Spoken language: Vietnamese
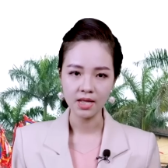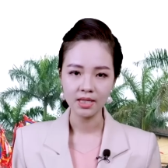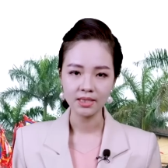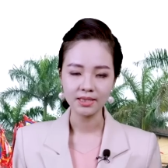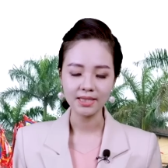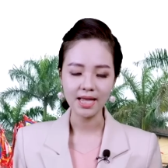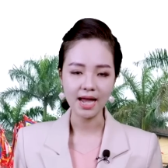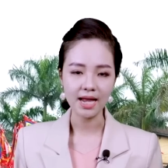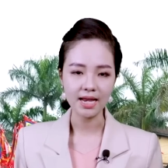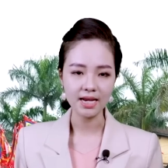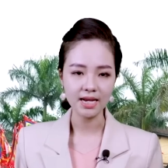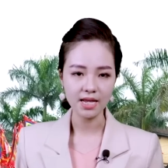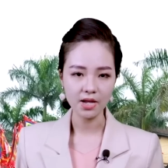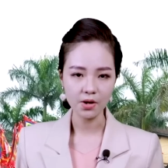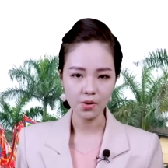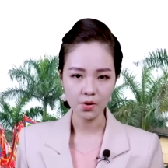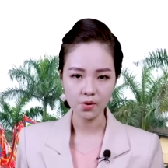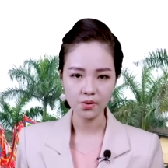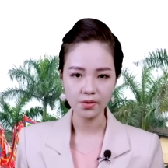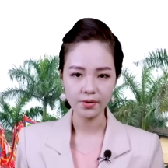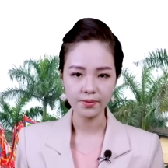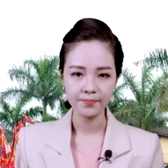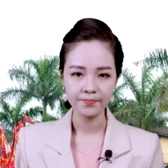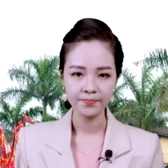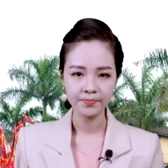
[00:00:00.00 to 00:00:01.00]
tại lễ
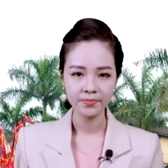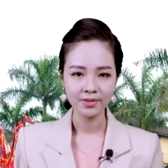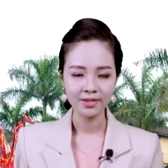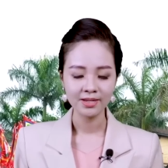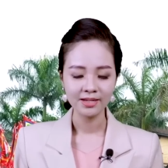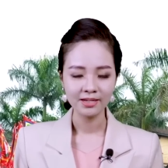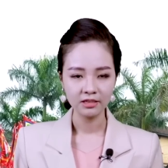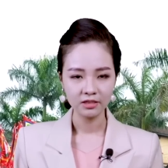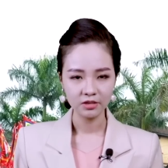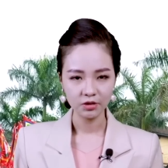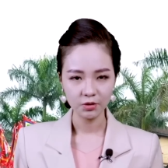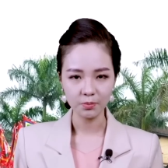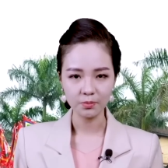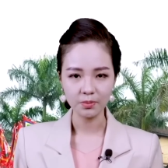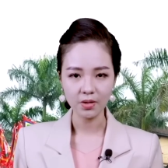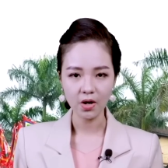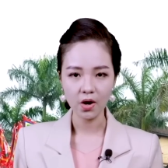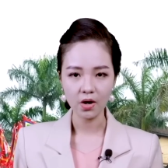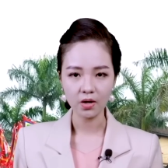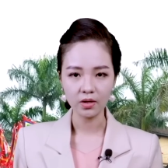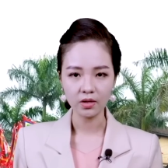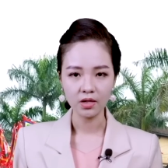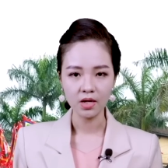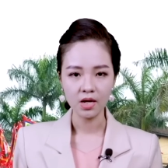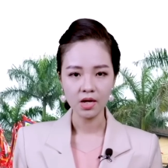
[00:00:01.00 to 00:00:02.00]
hội. Chúng
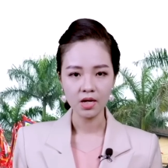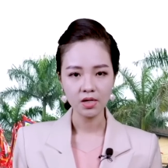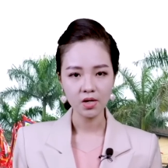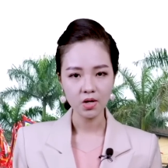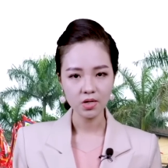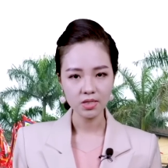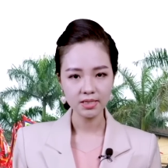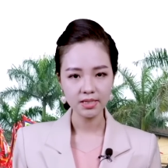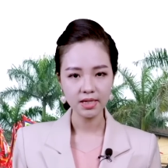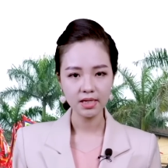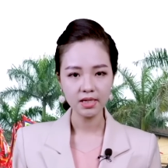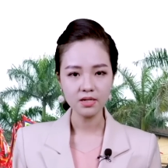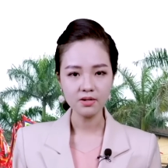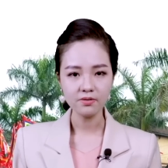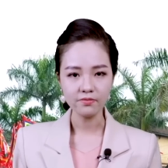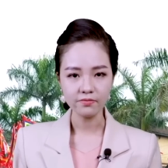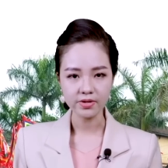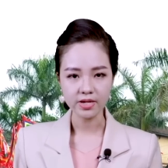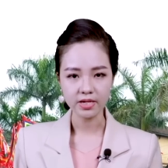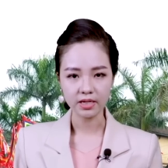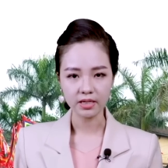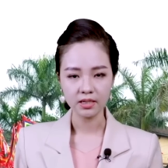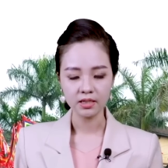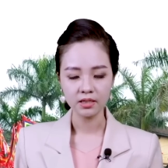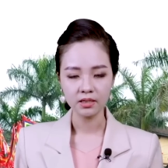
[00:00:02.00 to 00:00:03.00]
con, con dân nước Việt,